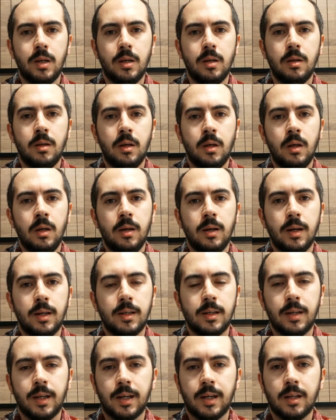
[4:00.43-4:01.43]
de
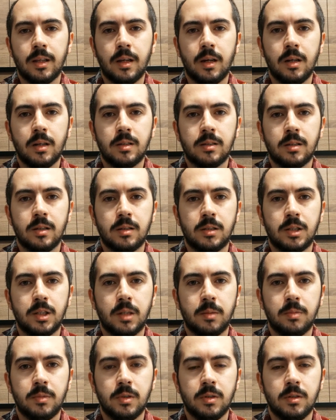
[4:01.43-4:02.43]
Hani ne kadarlık satış
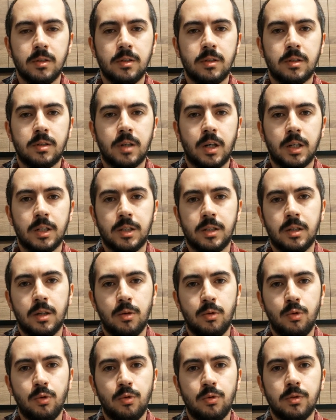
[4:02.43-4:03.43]
yaptınız, kaç
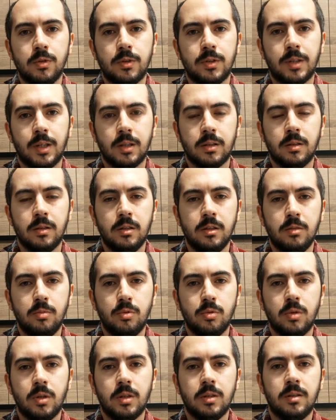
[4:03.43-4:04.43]
tane ürünü sattınız
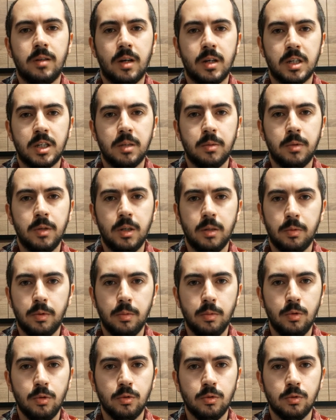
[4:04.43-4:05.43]
bunların takibini
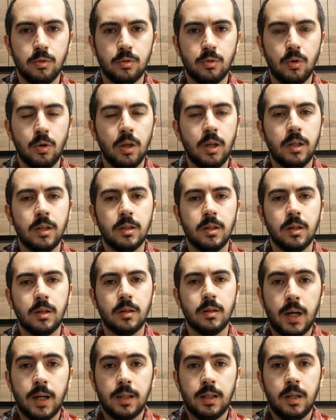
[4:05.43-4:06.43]
yapabiliyorsunuz kolaylıkla.
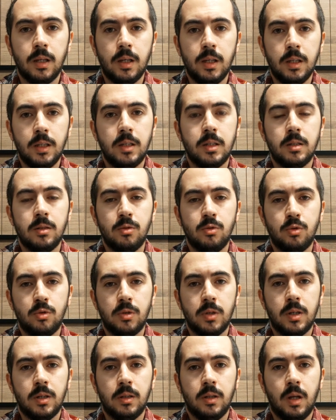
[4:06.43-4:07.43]
Kendi linkiniz
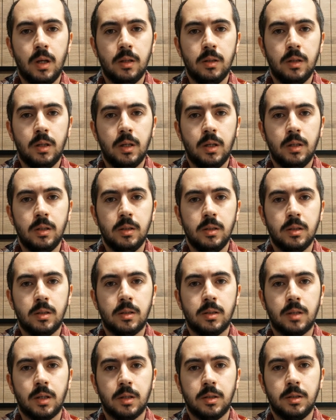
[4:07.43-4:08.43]
üzerinden de
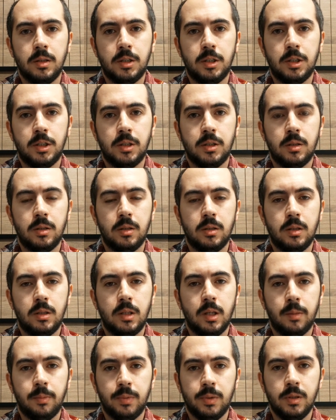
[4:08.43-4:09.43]
satış
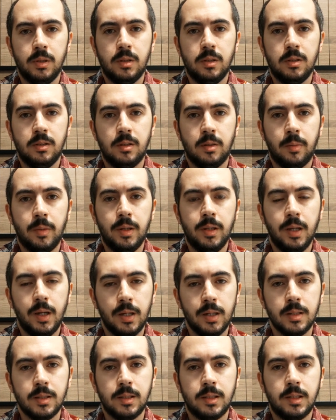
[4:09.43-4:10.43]
yapıldığı zaman
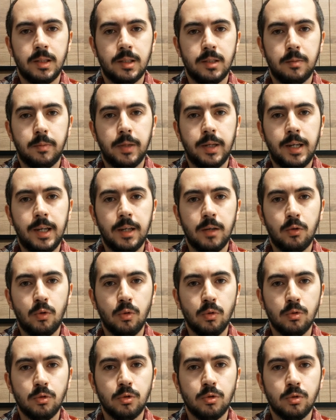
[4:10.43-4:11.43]
yani siz bir link
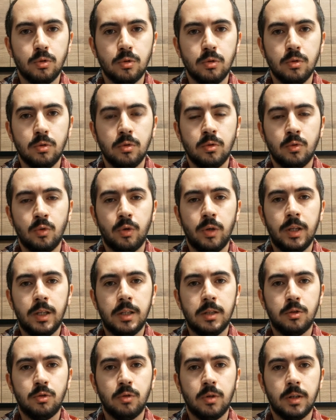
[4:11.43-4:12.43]
oluşturdunuz. O
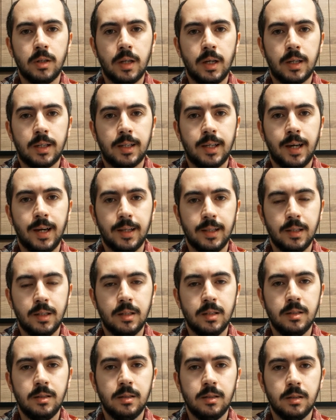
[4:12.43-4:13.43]
link üzerinden
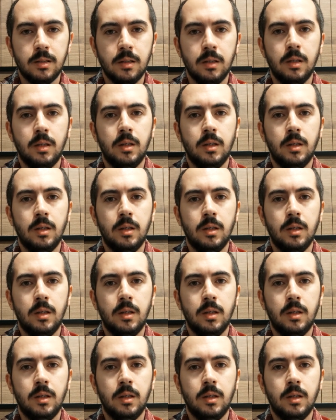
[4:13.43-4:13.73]
kendiniz